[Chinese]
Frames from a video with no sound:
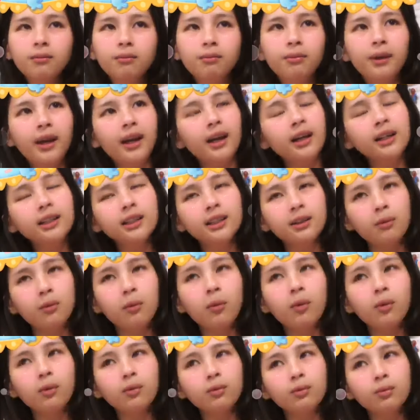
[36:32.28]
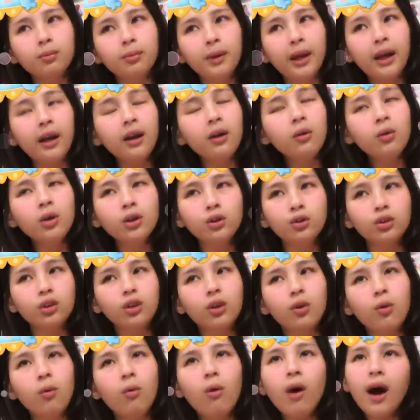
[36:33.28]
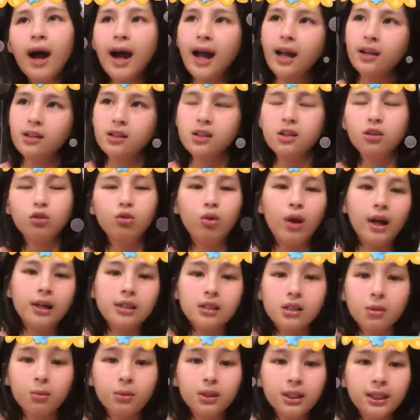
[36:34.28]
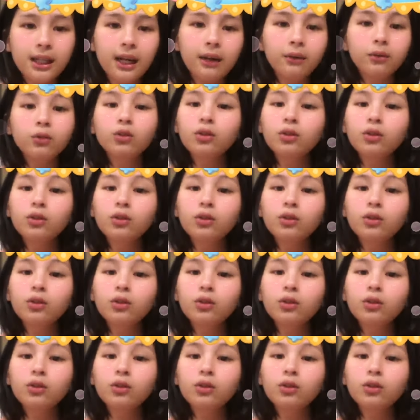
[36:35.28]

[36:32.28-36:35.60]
别人怎么，别人会觉得哇这个团怎么讲？